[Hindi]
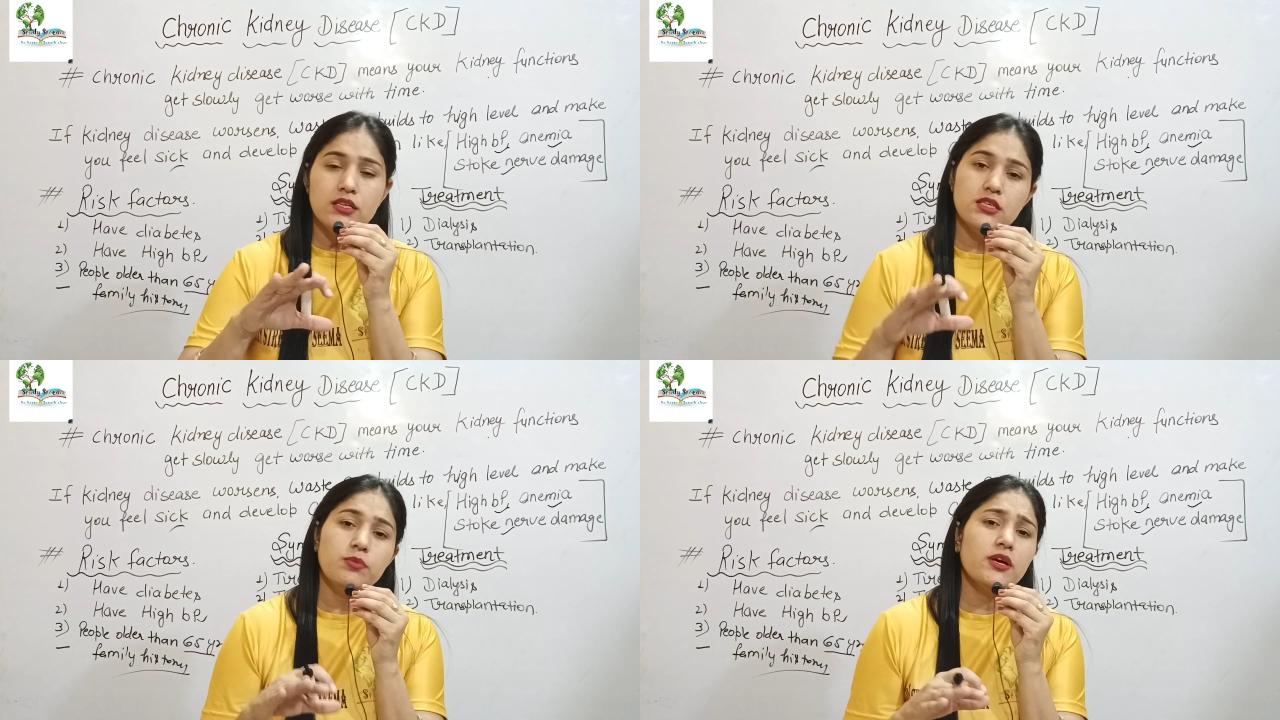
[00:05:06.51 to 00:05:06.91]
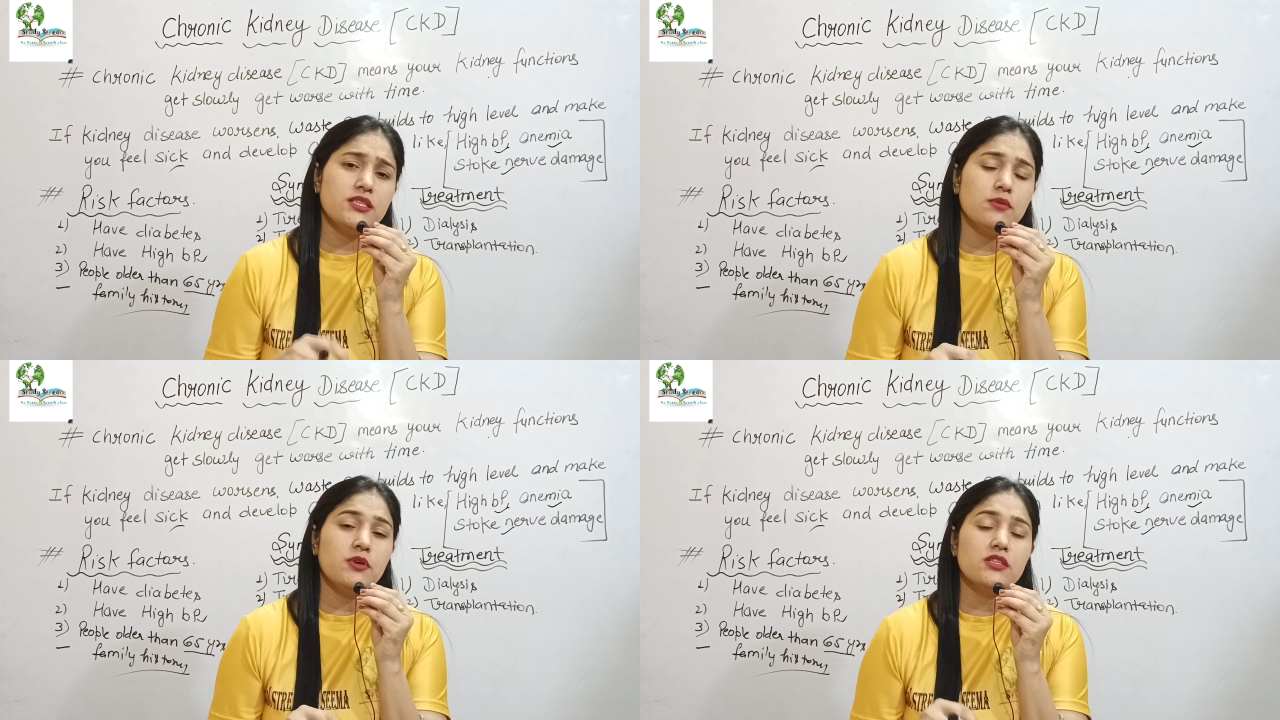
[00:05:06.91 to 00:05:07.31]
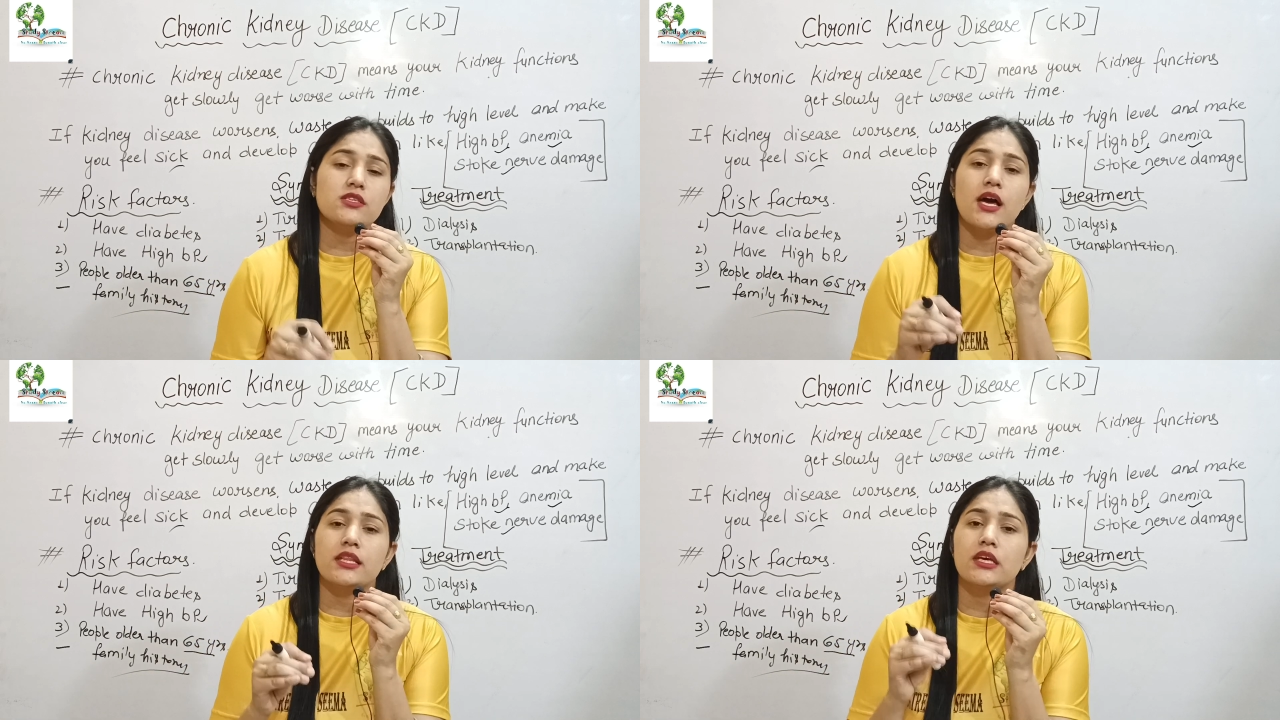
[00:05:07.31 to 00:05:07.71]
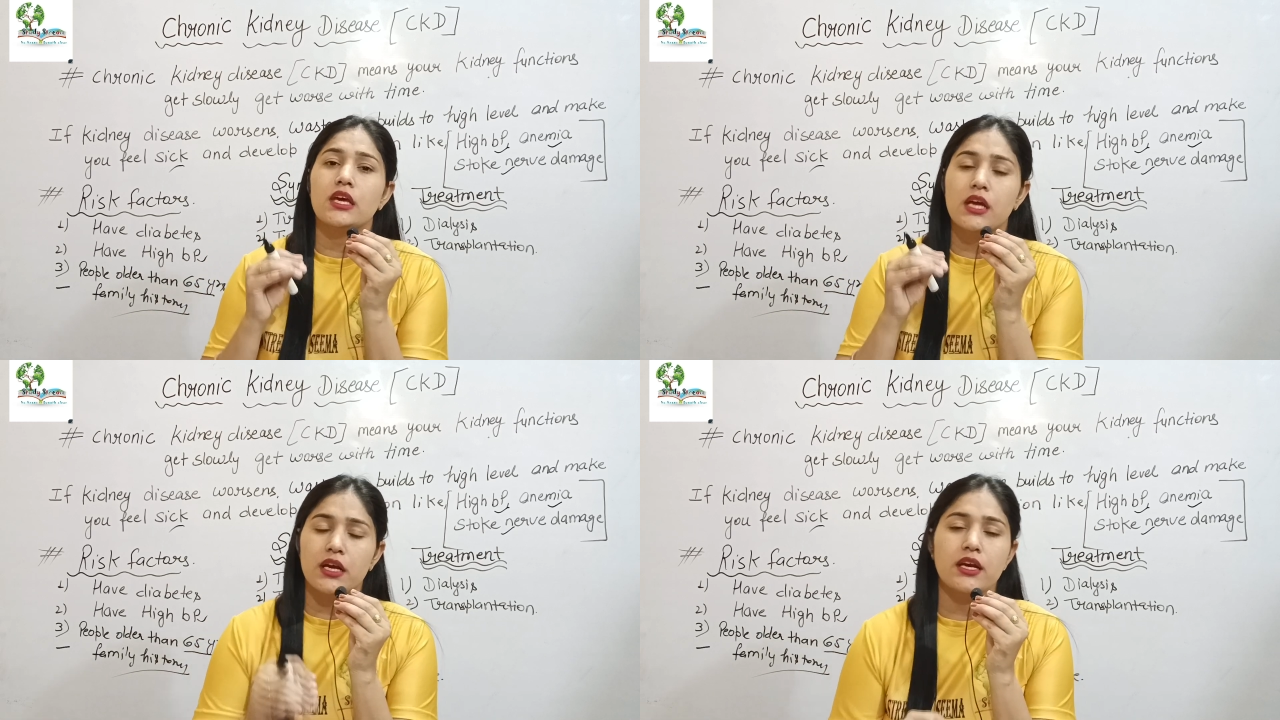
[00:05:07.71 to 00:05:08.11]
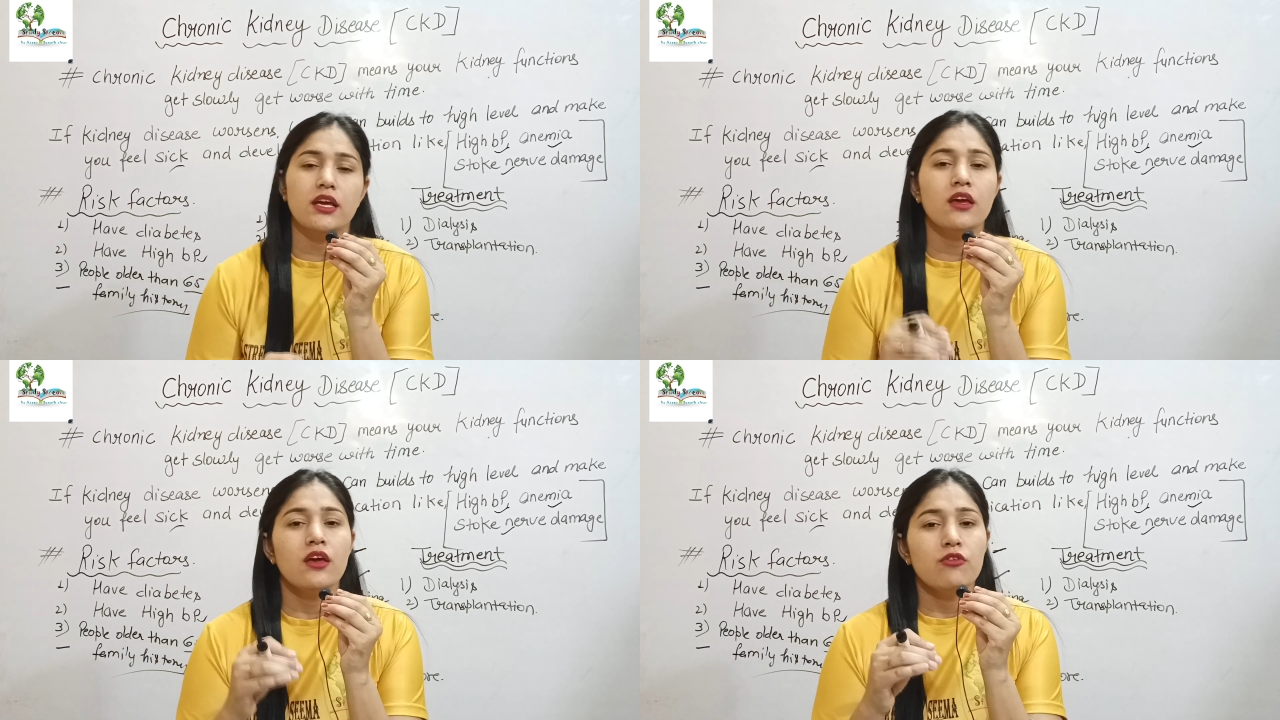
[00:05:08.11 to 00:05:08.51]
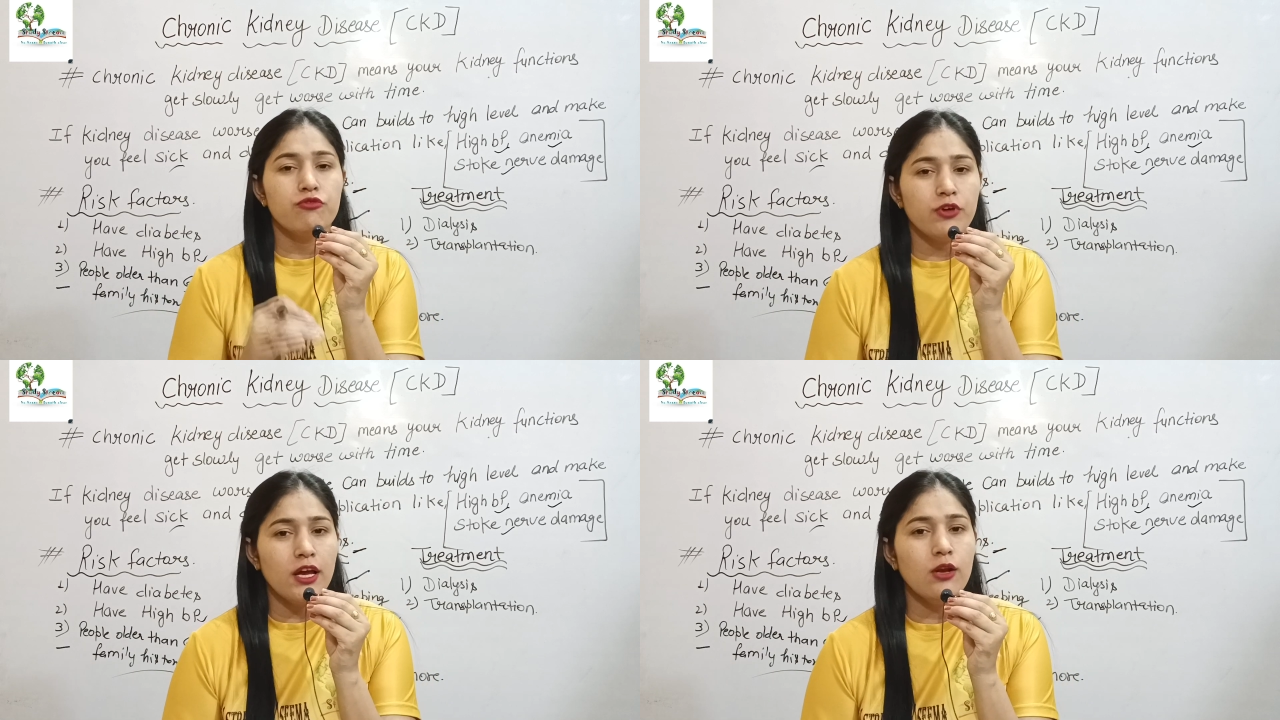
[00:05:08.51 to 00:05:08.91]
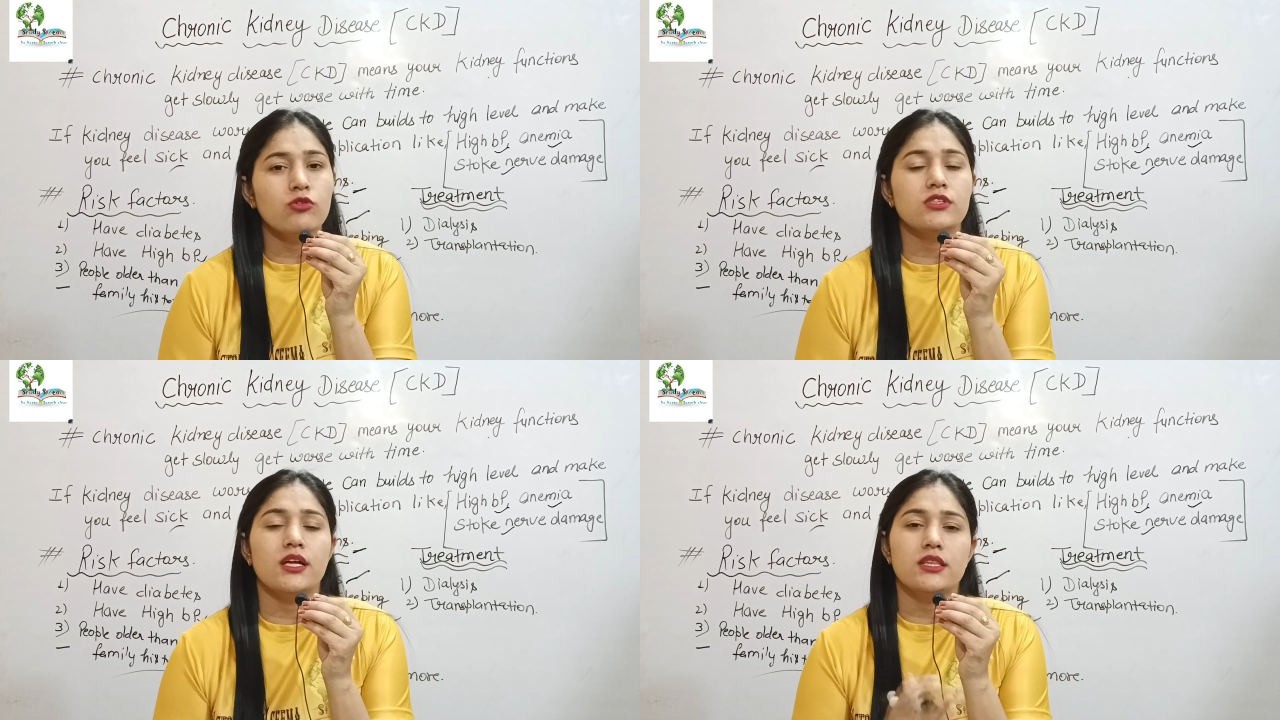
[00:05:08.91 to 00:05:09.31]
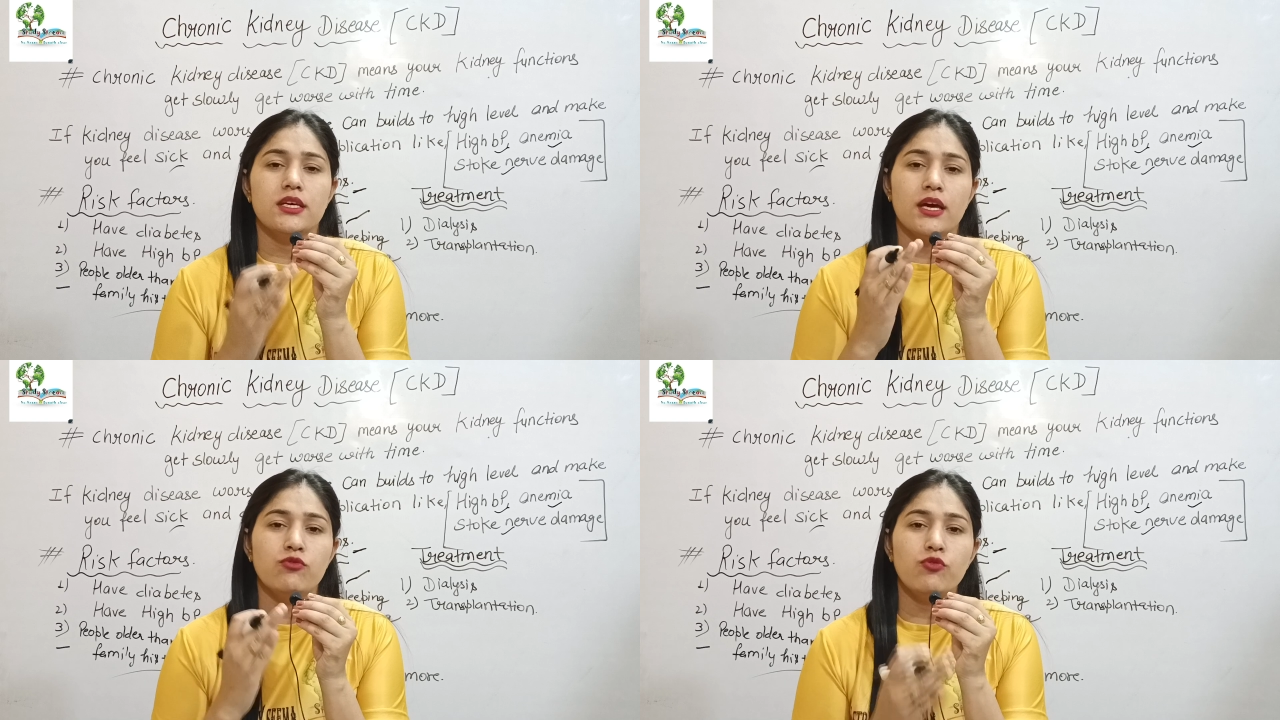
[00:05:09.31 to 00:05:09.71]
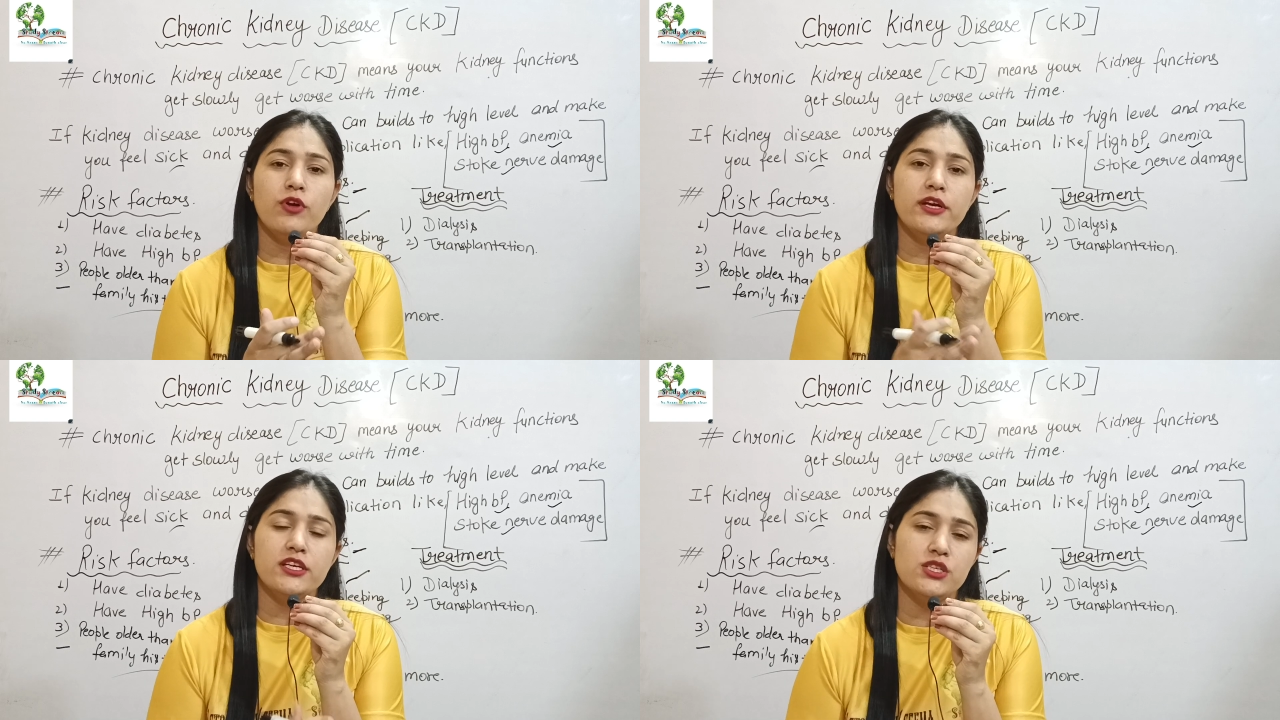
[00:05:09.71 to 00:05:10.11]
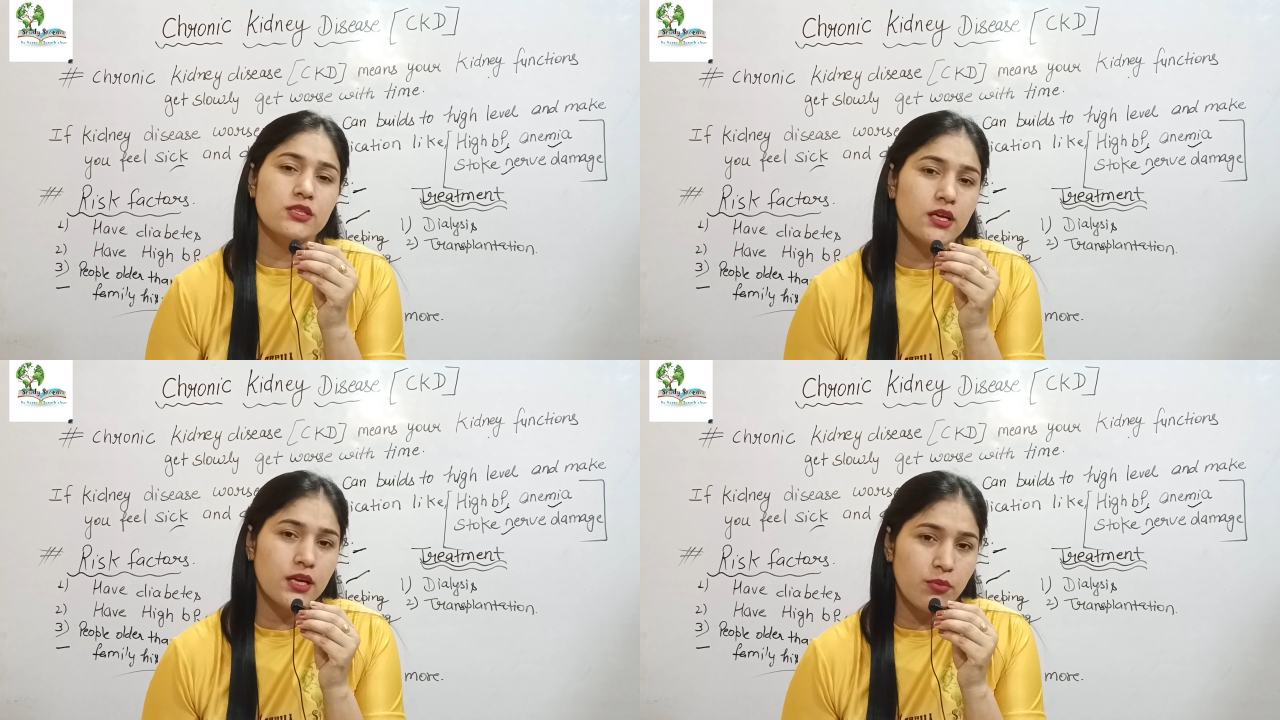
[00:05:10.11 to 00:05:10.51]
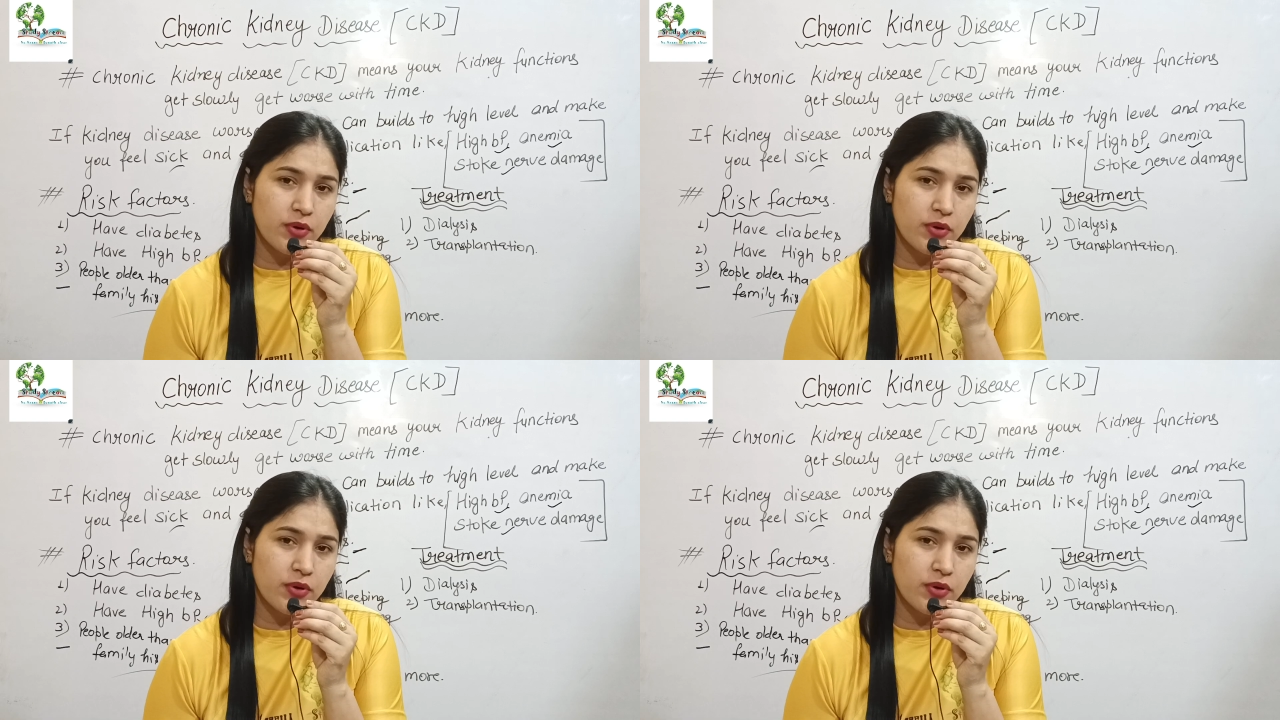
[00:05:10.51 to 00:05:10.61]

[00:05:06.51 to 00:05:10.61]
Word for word: जब किसी भी इंसान की किडनी फेल हो जाती है वो फिल्टेशन करना